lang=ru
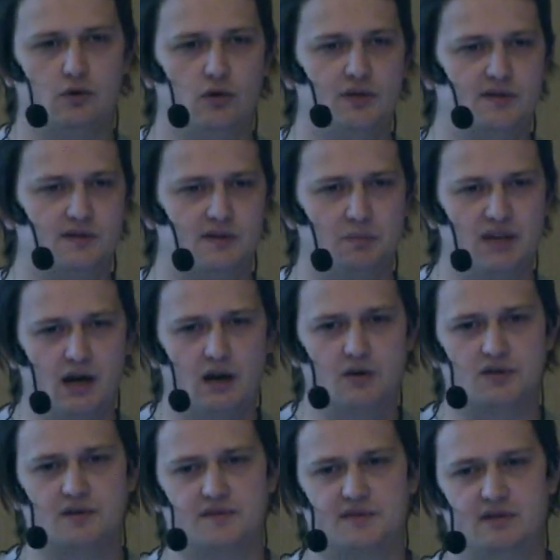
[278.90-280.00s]
то есть
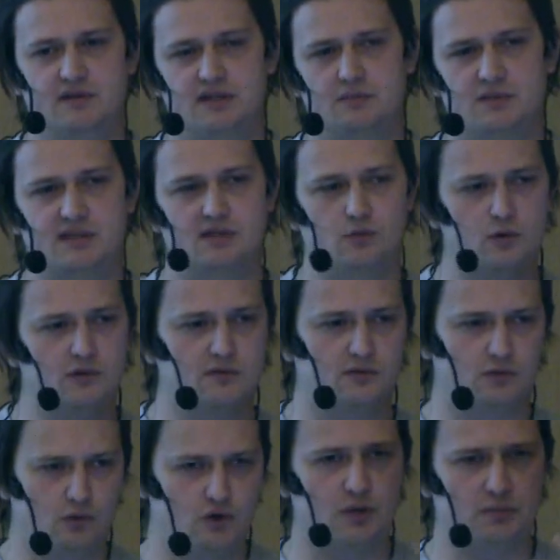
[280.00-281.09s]
меняются в зависимости
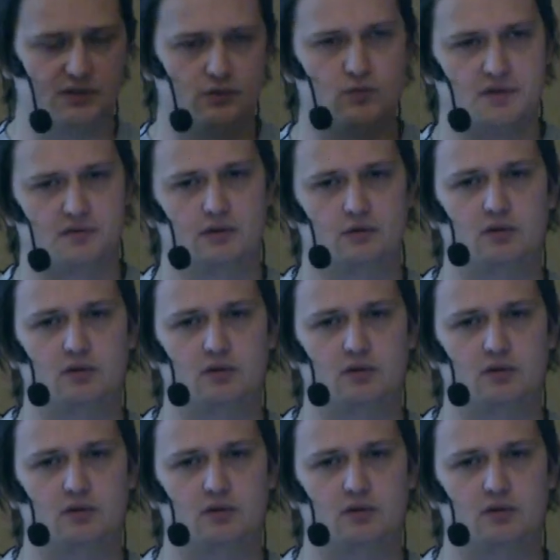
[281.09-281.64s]
от точки присутствия.